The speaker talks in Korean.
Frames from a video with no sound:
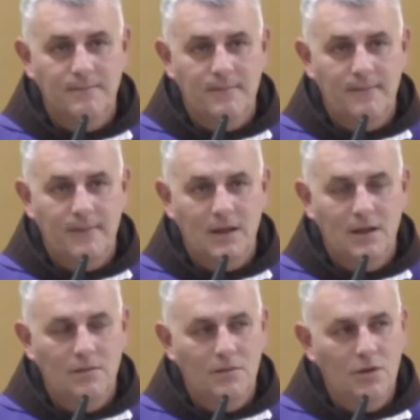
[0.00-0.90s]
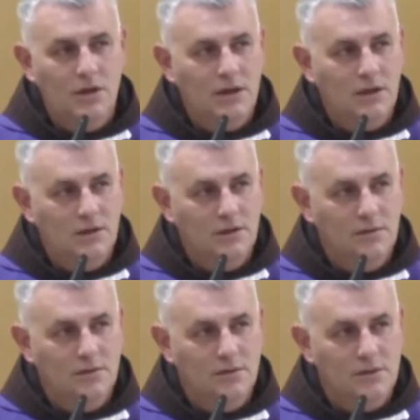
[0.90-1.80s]
따뜻함의 물을 마실 수
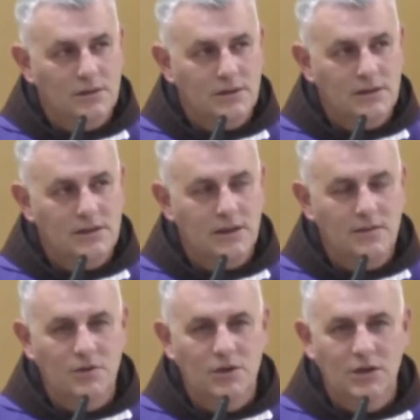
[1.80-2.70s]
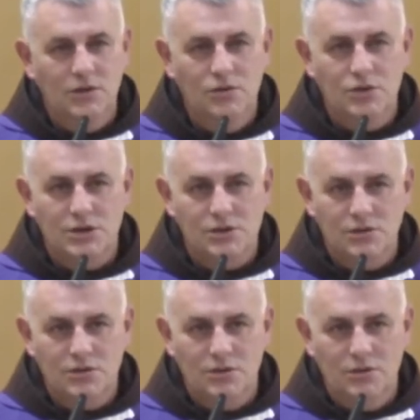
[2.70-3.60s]
있습니다. 용서, 의
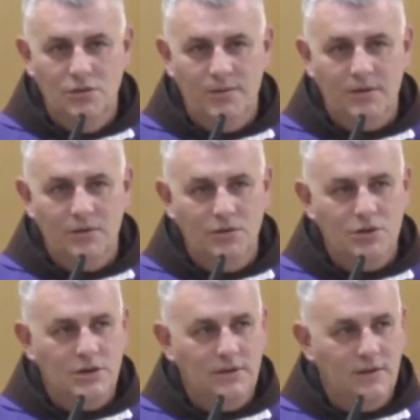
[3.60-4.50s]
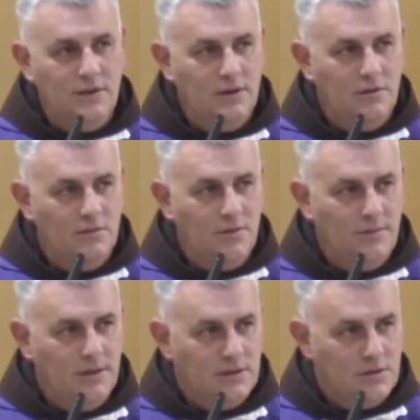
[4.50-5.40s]
예, 물을 경험할 수
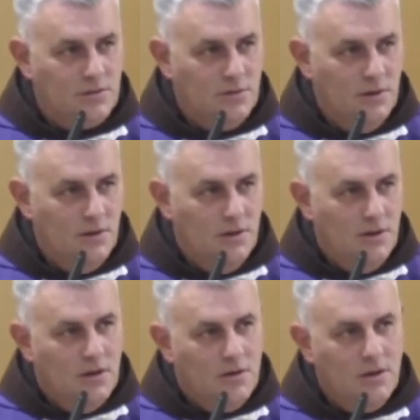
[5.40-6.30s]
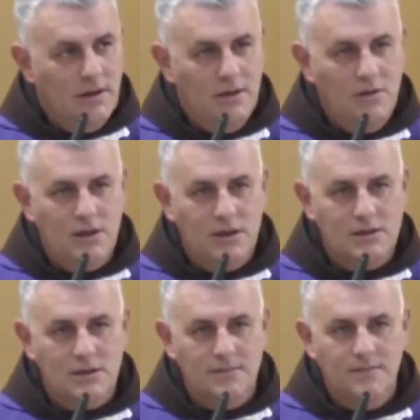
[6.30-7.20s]
있습니다. 많은 사람들이 이러한
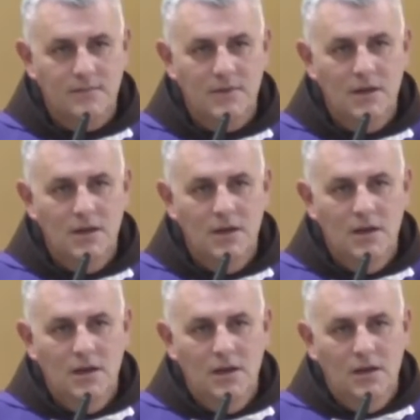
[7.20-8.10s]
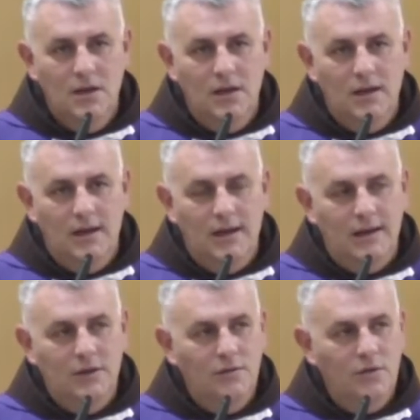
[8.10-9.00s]
것들을 바로 이곳,
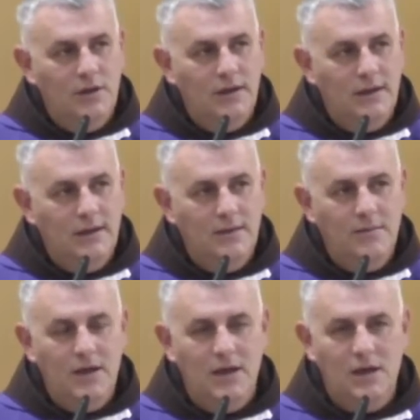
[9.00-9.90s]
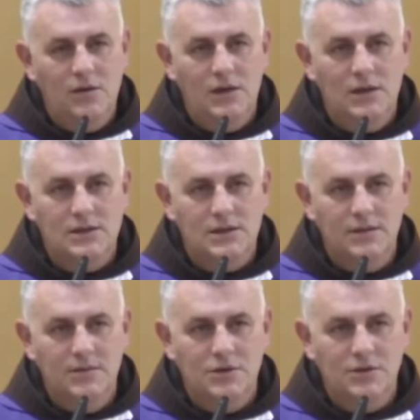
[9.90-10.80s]
이 오아시스에서 경험했습니다.
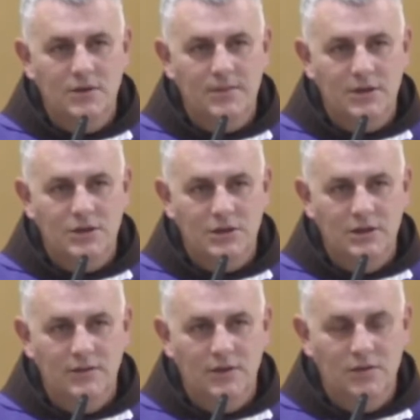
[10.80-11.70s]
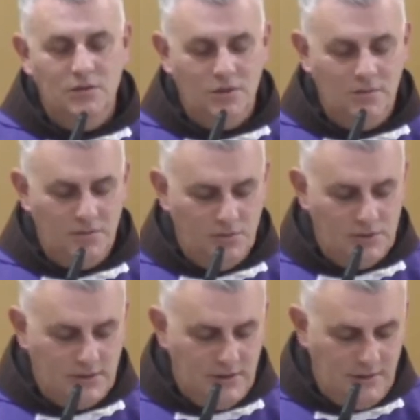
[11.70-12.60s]
아, 작은
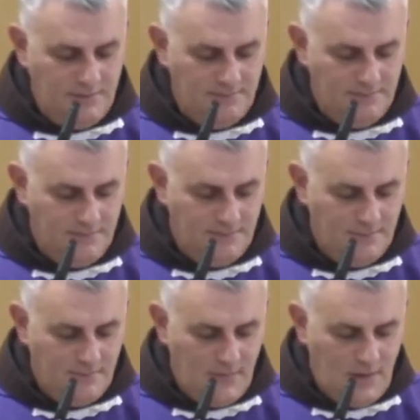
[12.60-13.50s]
오아시스로